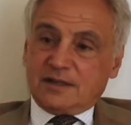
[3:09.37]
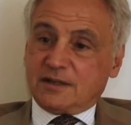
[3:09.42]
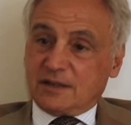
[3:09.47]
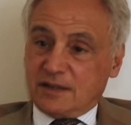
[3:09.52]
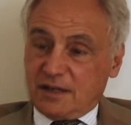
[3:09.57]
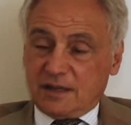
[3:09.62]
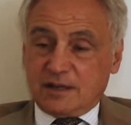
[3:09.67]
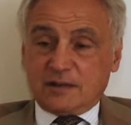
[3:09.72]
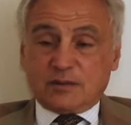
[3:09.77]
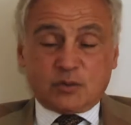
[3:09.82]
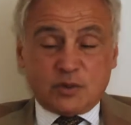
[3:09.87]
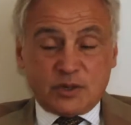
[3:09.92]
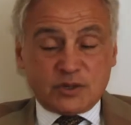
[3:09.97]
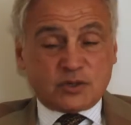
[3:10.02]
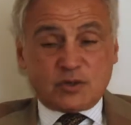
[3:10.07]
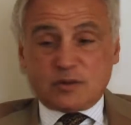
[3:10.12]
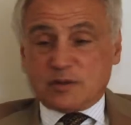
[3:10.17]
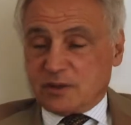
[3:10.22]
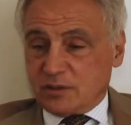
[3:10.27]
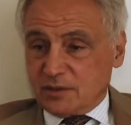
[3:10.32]
E
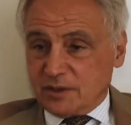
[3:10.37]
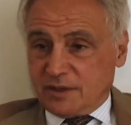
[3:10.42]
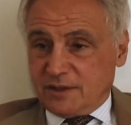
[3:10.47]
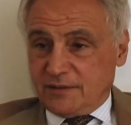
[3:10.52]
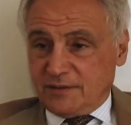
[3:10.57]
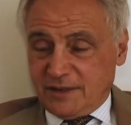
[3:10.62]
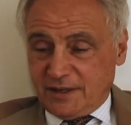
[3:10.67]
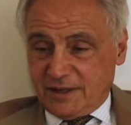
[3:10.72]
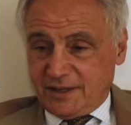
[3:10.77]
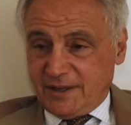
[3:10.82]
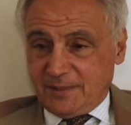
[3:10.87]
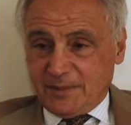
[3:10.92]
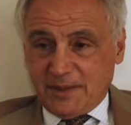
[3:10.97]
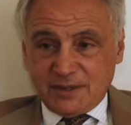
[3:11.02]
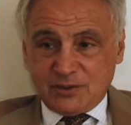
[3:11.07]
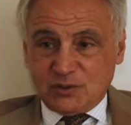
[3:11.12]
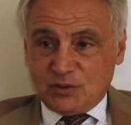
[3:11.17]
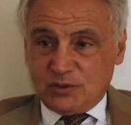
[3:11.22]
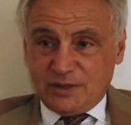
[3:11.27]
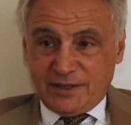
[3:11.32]
questa è una cosa che viene
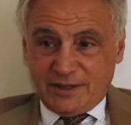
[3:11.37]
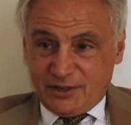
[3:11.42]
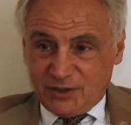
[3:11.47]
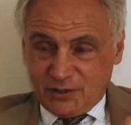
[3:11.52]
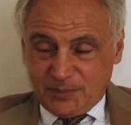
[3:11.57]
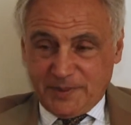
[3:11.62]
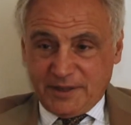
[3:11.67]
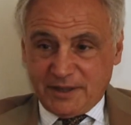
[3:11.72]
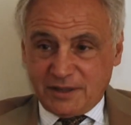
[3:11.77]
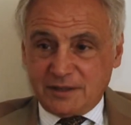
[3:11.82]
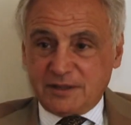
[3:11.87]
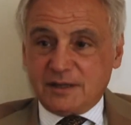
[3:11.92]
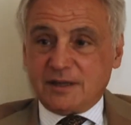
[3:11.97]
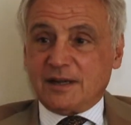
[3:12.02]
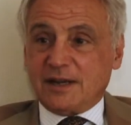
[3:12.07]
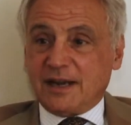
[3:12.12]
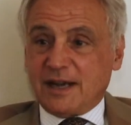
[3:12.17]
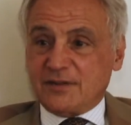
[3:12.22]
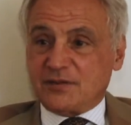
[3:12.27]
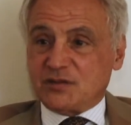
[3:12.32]
chiamata dagli esperti
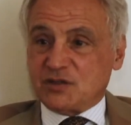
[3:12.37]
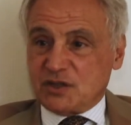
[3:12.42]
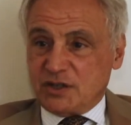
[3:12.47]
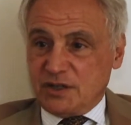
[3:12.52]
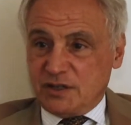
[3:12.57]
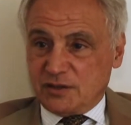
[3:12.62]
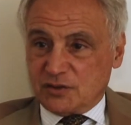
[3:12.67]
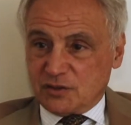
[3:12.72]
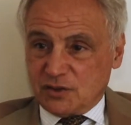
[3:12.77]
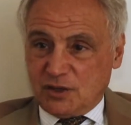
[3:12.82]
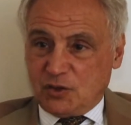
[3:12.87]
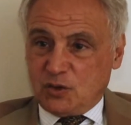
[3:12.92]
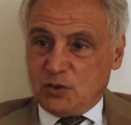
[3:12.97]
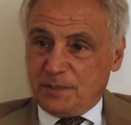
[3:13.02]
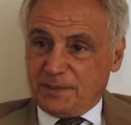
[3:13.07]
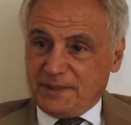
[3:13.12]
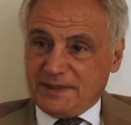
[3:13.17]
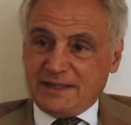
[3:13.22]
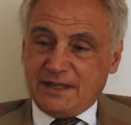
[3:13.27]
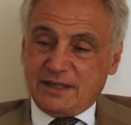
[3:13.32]
life skills, le
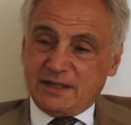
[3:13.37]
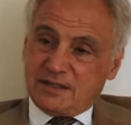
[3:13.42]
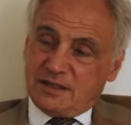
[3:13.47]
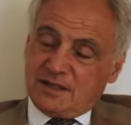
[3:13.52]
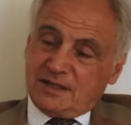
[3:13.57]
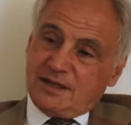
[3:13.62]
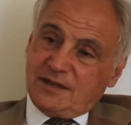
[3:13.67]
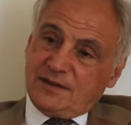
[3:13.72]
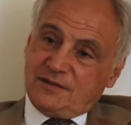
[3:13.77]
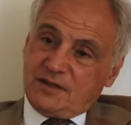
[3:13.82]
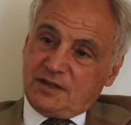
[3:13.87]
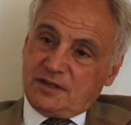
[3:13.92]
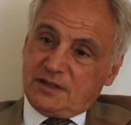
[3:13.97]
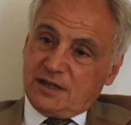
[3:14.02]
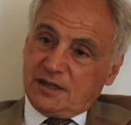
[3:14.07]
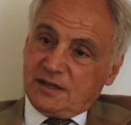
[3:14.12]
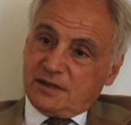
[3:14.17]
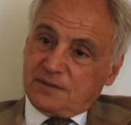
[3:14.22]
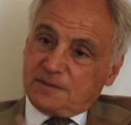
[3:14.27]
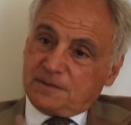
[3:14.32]
competenze della
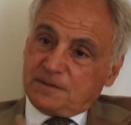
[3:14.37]
vita.